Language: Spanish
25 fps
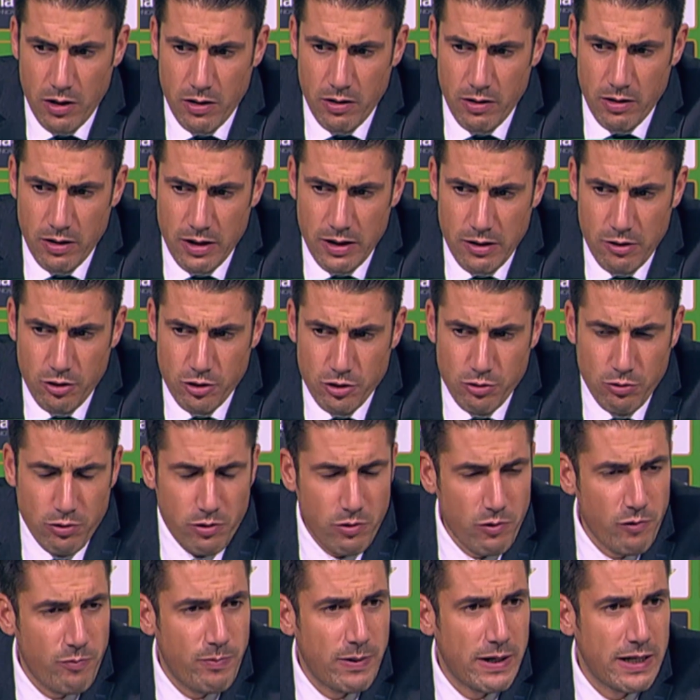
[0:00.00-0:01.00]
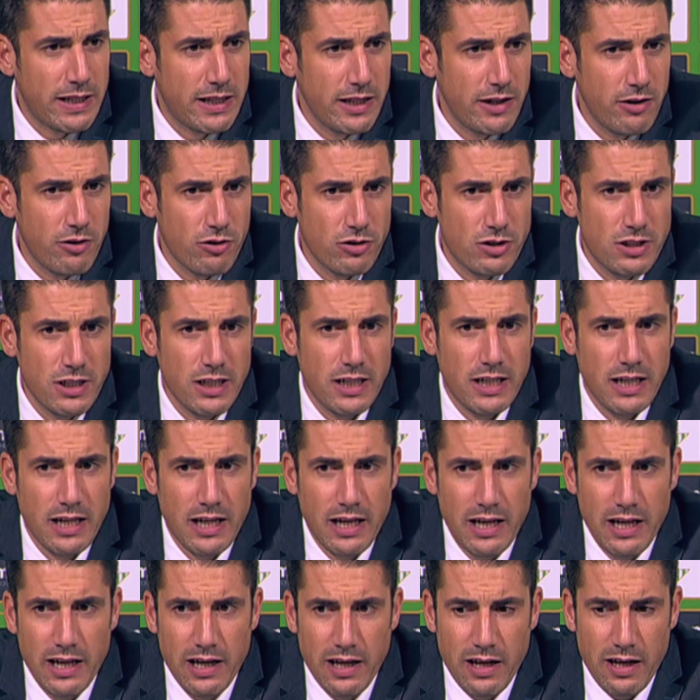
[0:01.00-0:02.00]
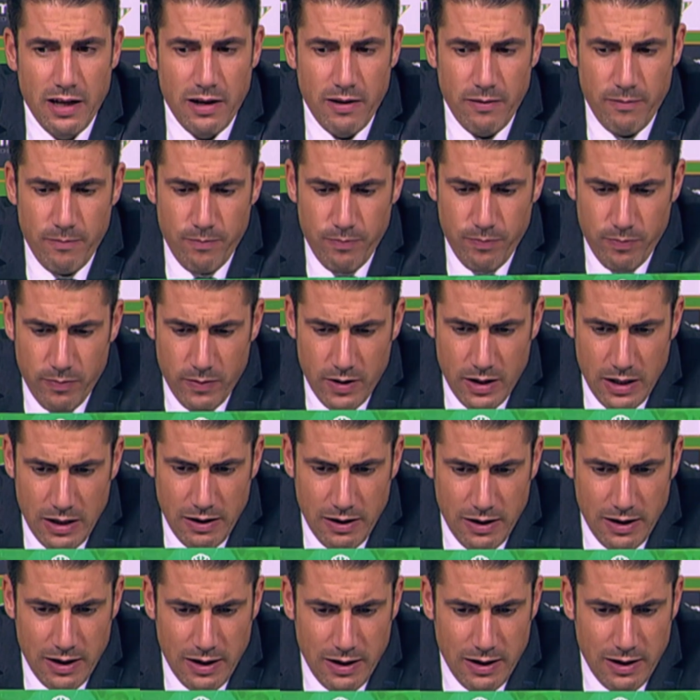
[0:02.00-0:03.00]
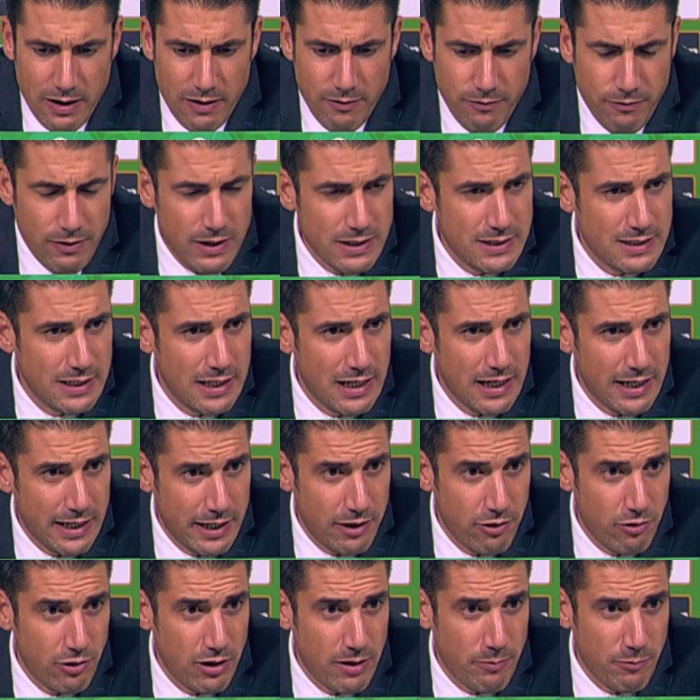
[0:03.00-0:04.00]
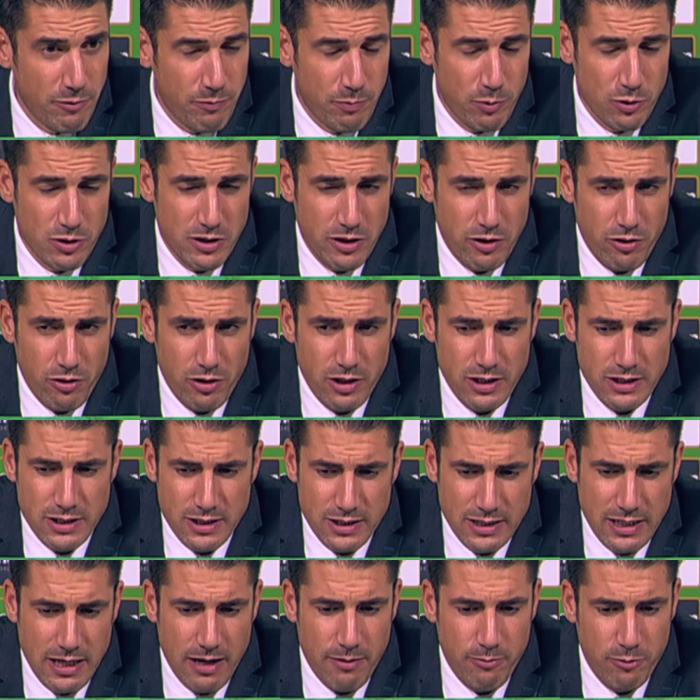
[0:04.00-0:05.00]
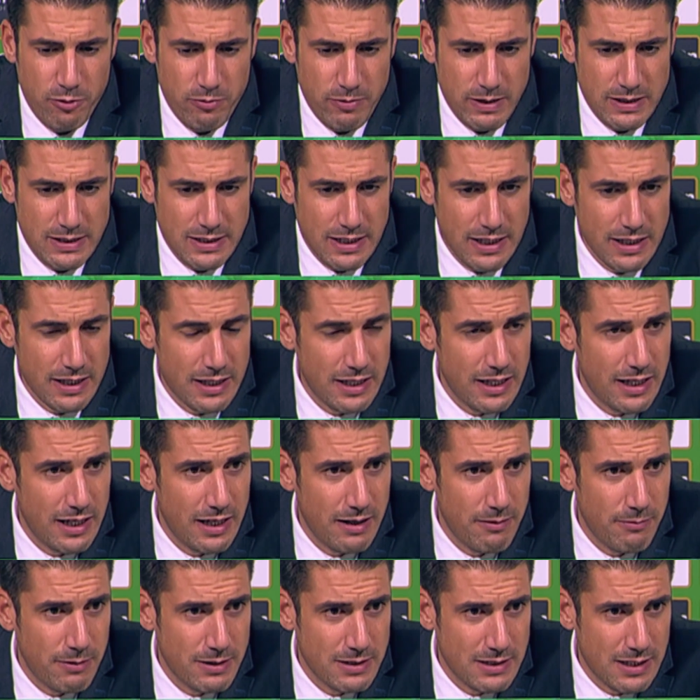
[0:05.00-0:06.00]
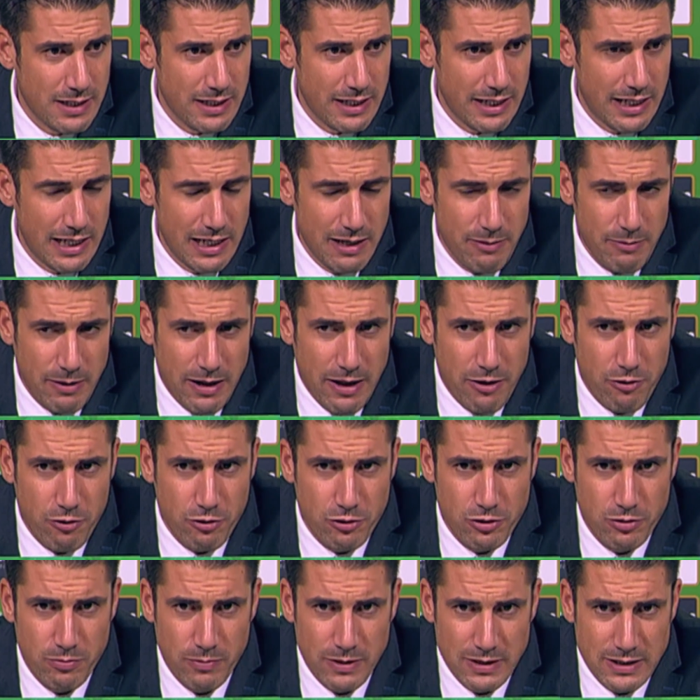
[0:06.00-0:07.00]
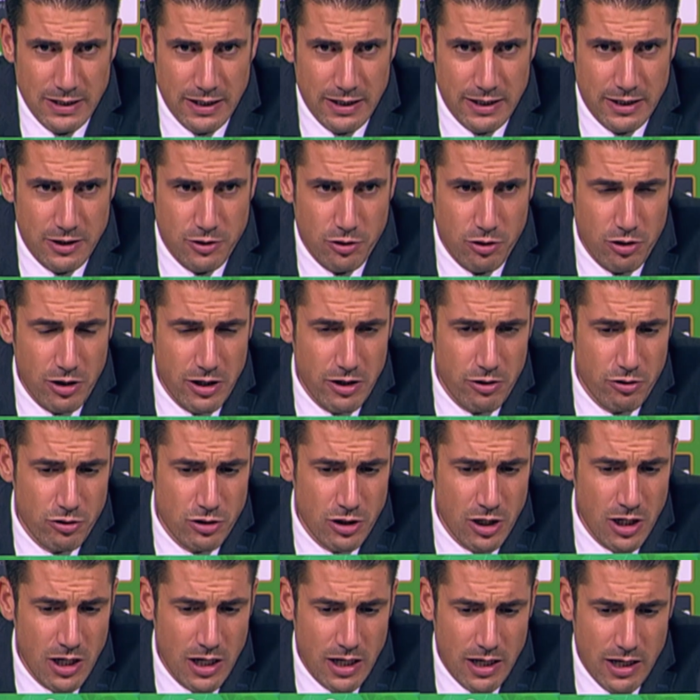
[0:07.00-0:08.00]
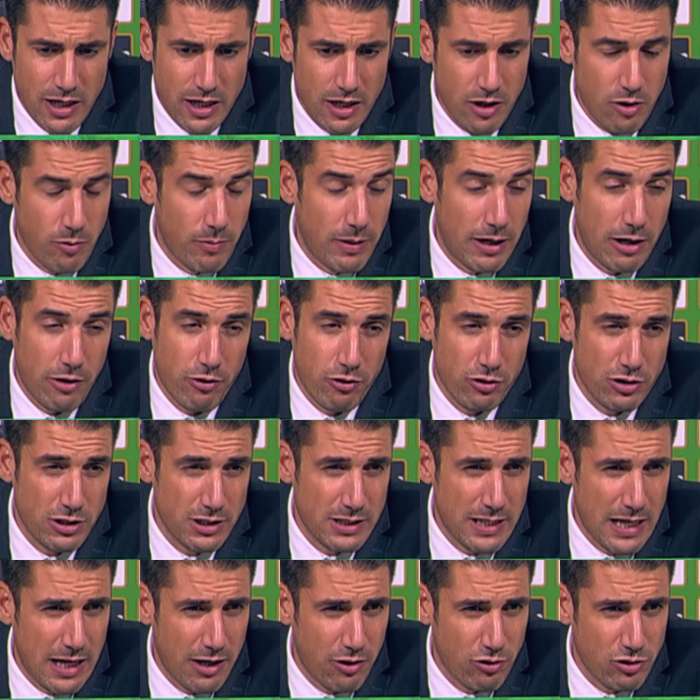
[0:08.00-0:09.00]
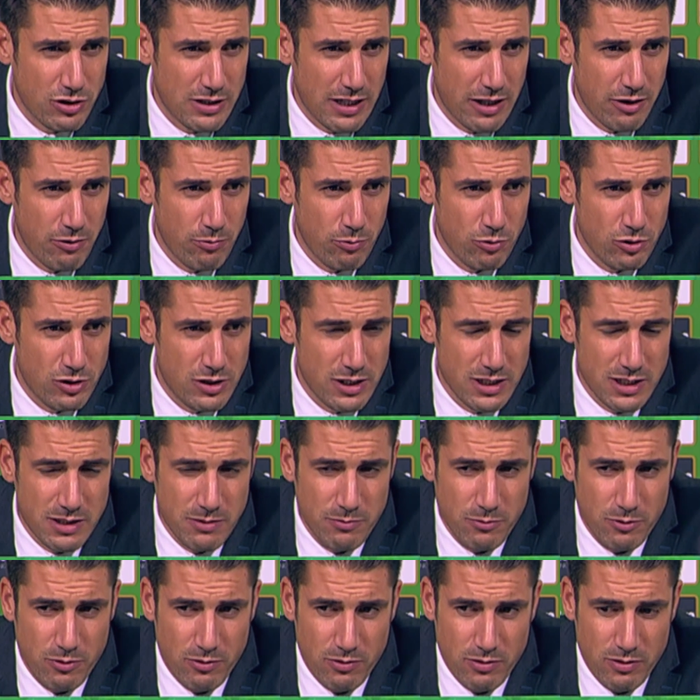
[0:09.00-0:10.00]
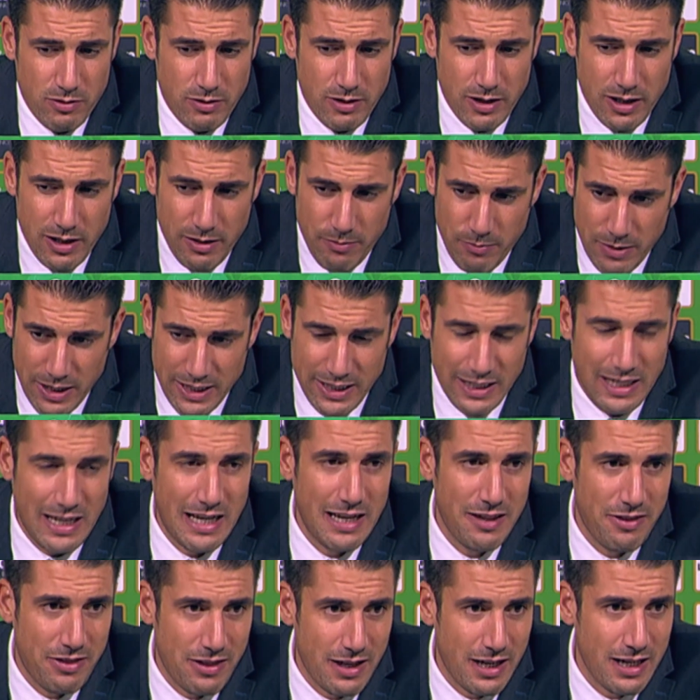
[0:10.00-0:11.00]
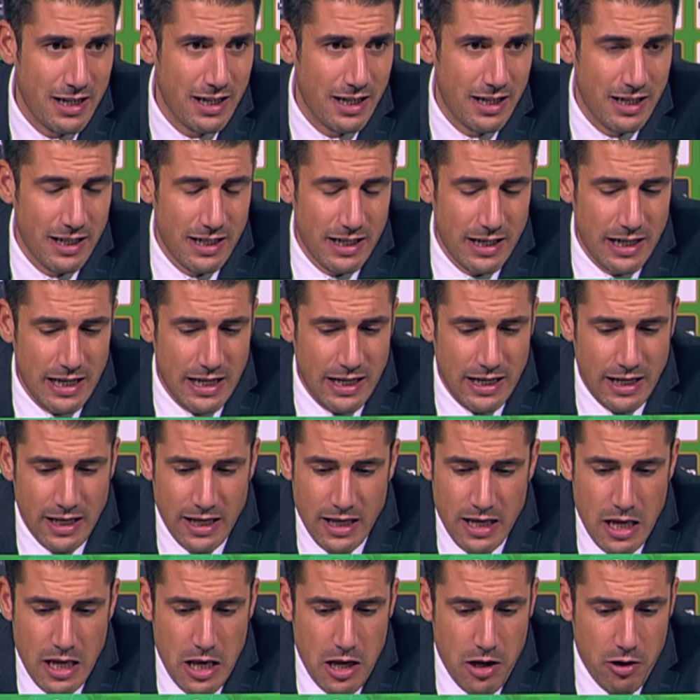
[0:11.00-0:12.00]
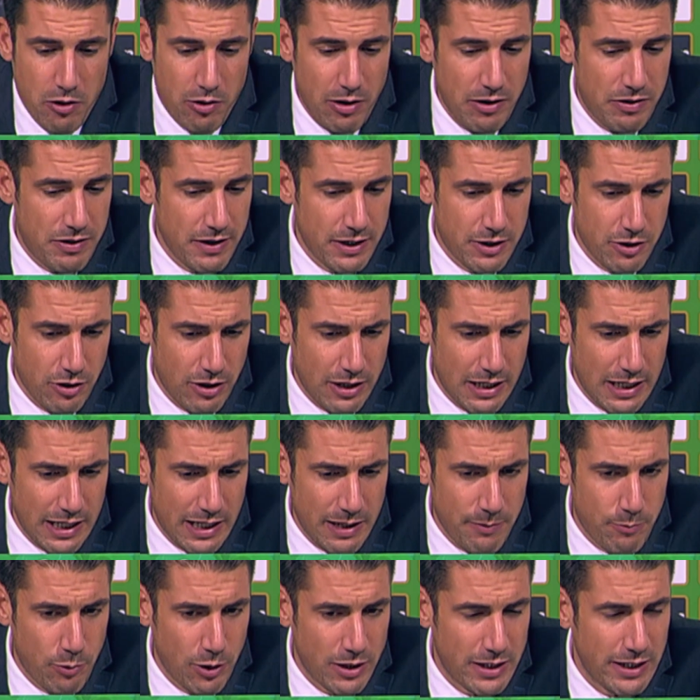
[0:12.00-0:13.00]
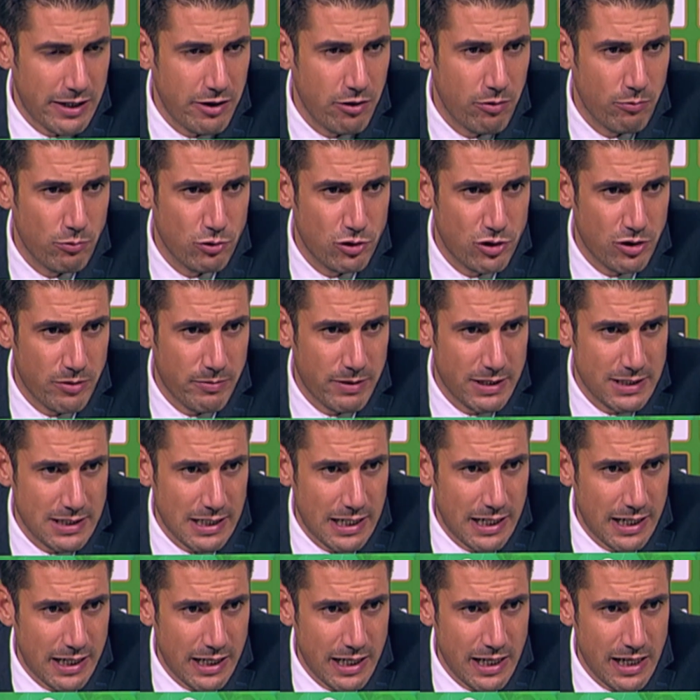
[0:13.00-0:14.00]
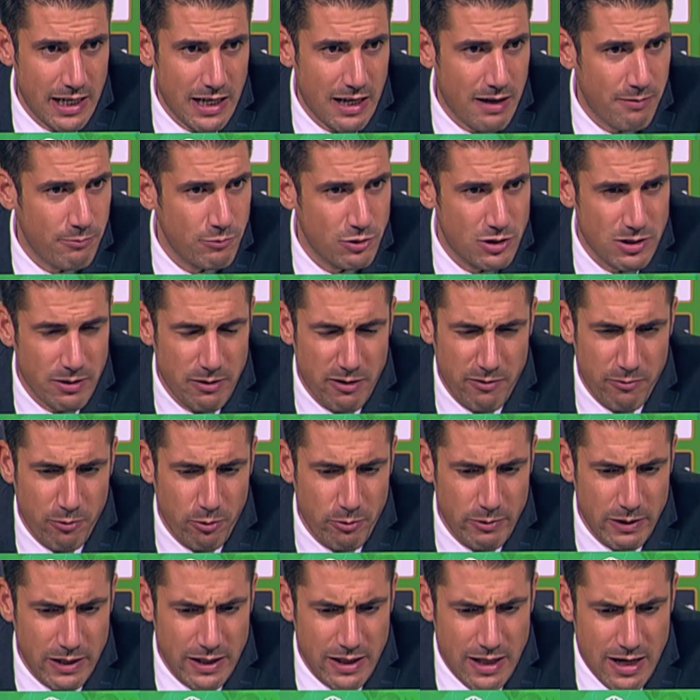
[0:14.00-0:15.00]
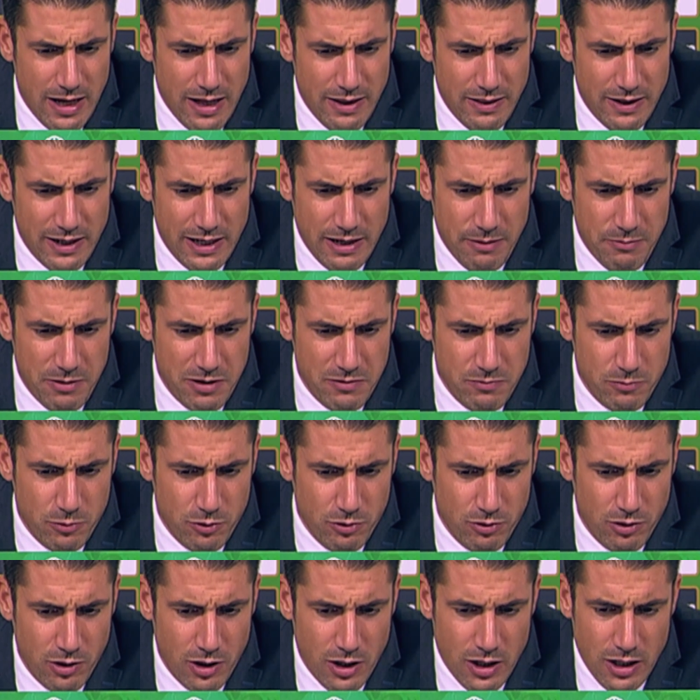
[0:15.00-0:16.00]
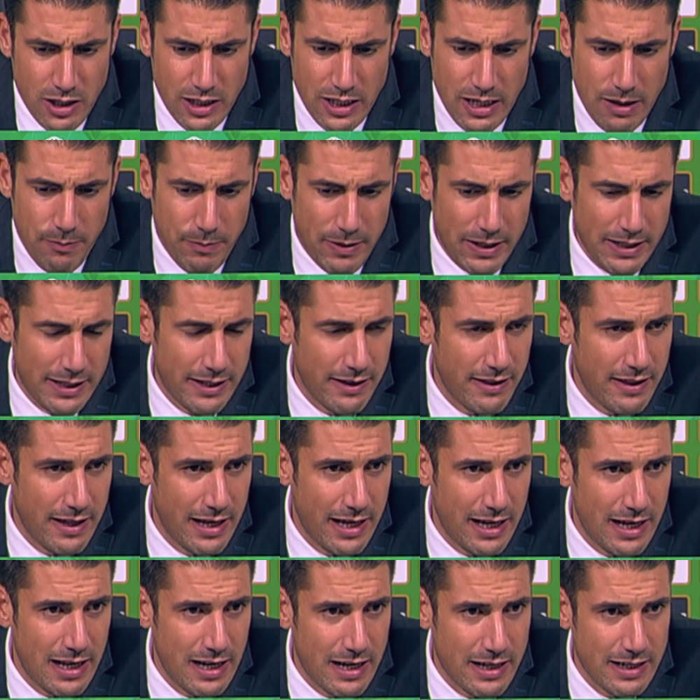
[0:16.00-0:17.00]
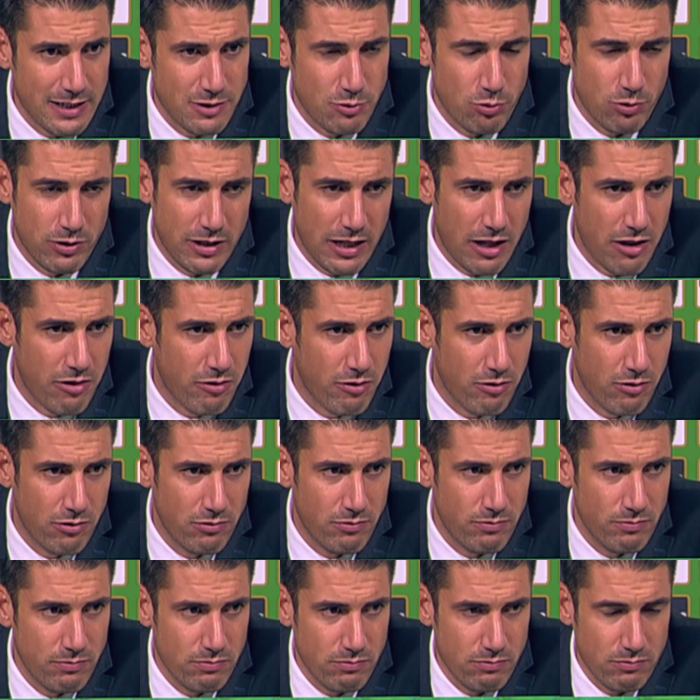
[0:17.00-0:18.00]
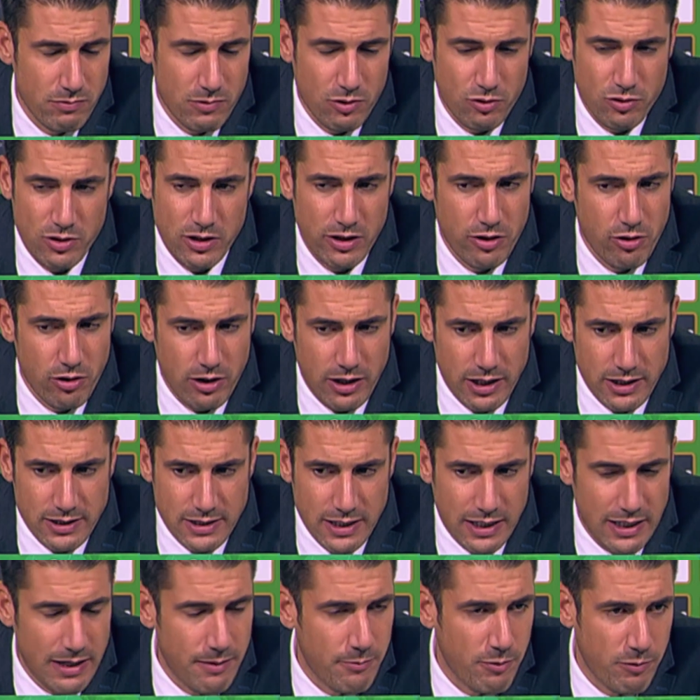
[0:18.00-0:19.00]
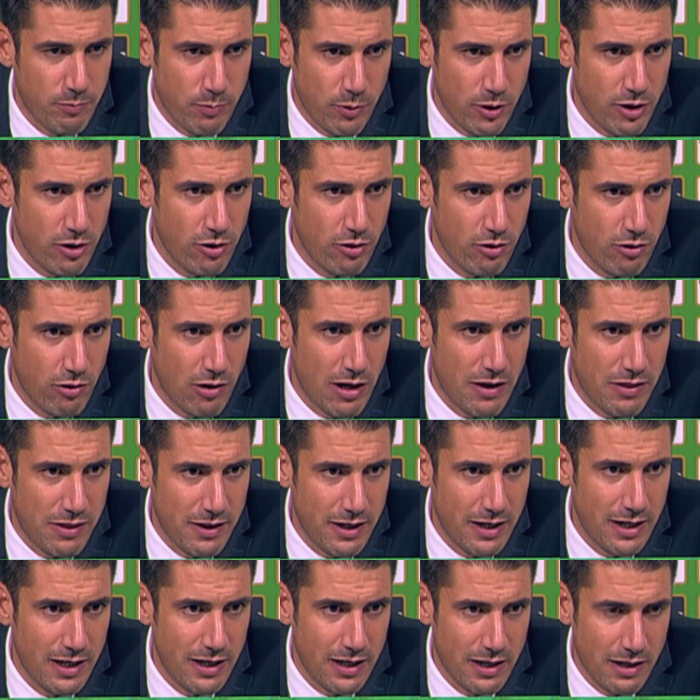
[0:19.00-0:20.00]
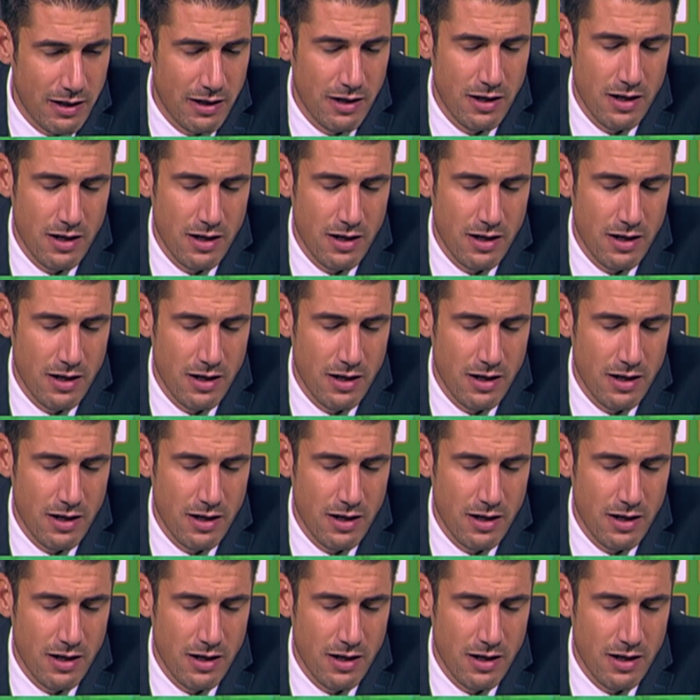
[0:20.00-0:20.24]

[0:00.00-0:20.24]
En los últimos partidos sí que la fase en la que no éramos poseedores, estábamos bastante, bastante equilibrados, bastante sólidos y con balón nos estaba costando muchísimo eh, materializar y generar y es cierto que el equipo ha tenido mucha más alegría, mucha más movilidad, dinamismo y aparte del resultado considero que sí que hemos podido hacer,